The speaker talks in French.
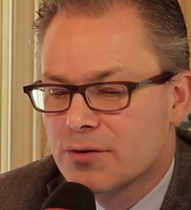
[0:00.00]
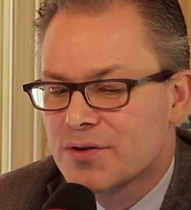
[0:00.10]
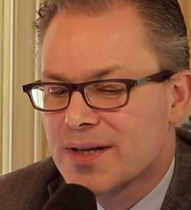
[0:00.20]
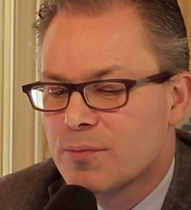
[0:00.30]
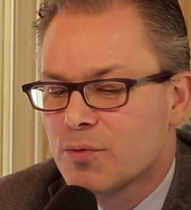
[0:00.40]

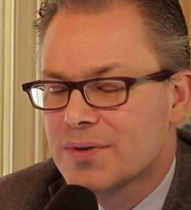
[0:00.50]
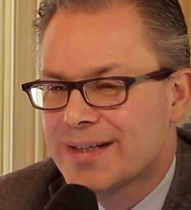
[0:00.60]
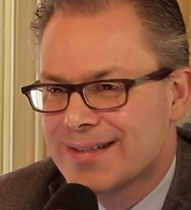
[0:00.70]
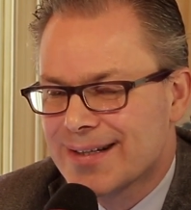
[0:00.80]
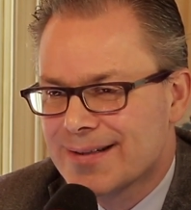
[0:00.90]
Dans un monde
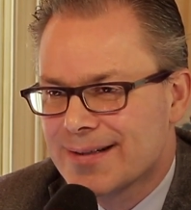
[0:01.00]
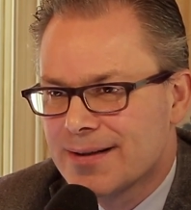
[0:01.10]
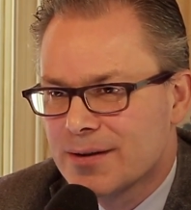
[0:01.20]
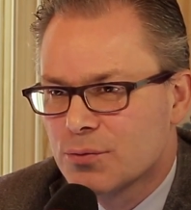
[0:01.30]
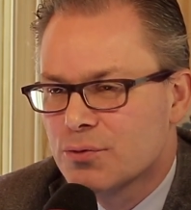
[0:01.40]
qui
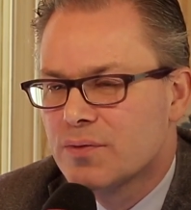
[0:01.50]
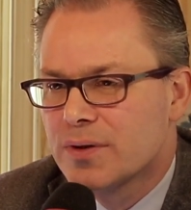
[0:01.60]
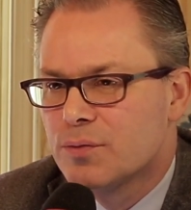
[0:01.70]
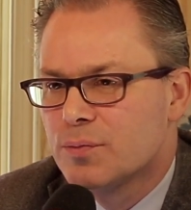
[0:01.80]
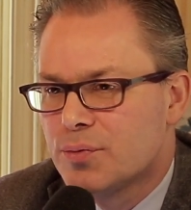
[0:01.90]
s'accélère, où tout va
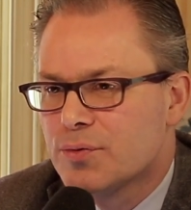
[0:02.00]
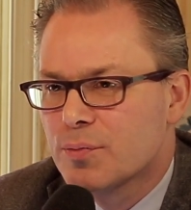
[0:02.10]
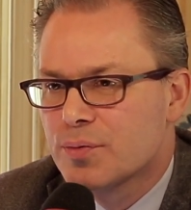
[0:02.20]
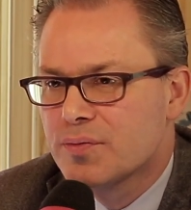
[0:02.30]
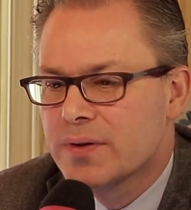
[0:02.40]
de plus en
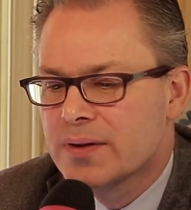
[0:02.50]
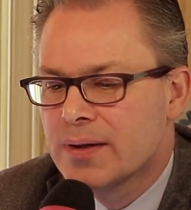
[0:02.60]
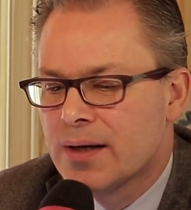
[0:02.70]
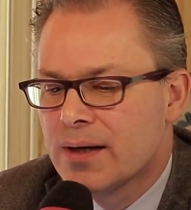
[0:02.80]
plus vite,